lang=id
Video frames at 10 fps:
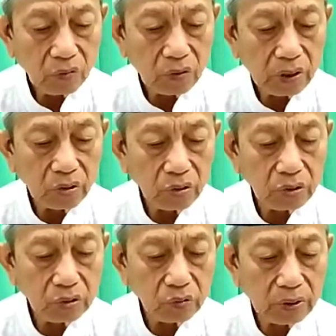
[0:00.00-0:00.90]
wa
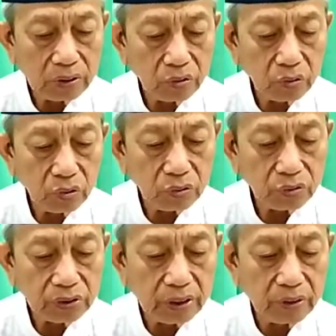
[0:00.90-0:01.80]
qudwatu
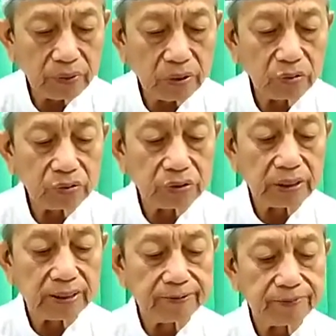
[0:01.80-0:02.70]
khunsa bi
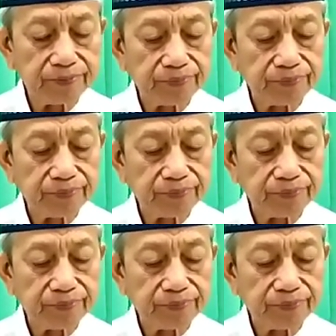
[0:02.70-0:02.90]
khunsa